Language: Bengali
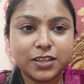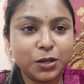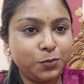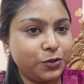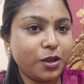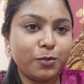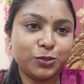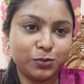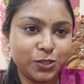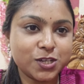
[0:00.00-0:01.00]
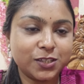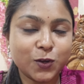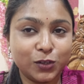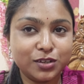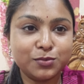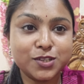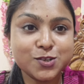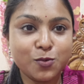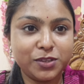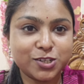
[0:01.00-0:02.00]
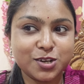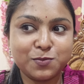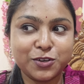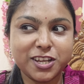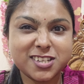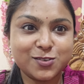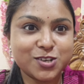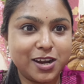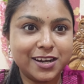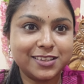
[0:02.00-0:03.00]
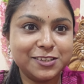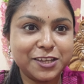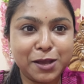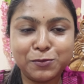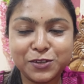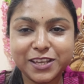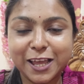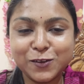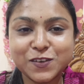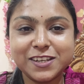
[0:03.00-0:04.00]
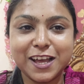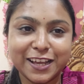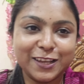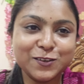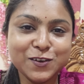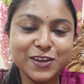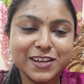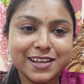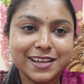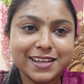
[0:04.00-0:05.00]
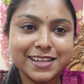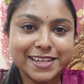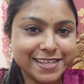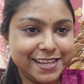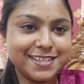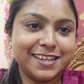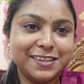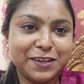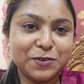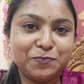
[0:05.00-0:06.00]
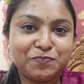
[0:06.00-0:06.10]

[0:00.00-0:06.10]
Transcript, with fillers: তারপরে আবার তোমাদের সাথে কথা বলছি অমিতা সার পরে আজকে সারাটা দিন কেমন গেল কি না গেল সেইটা নিয়ে